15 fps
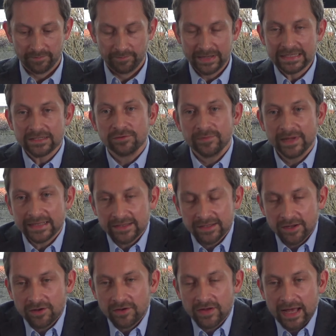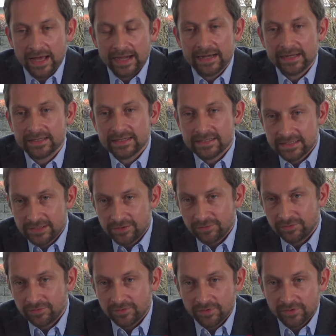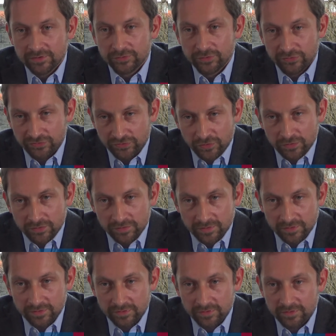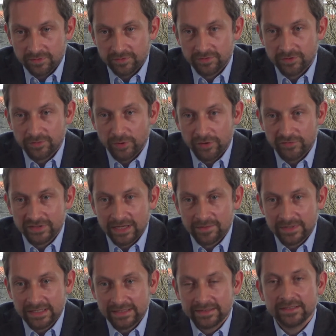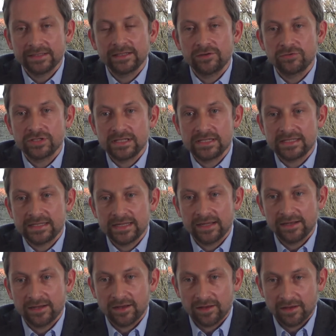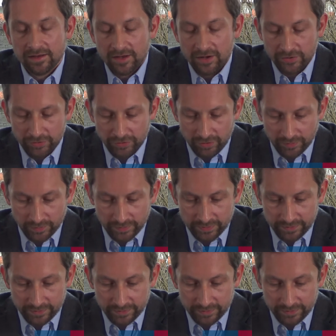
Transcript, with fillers: Passons maintenant à la question de fond de brevetabilité des logiciels en Europe.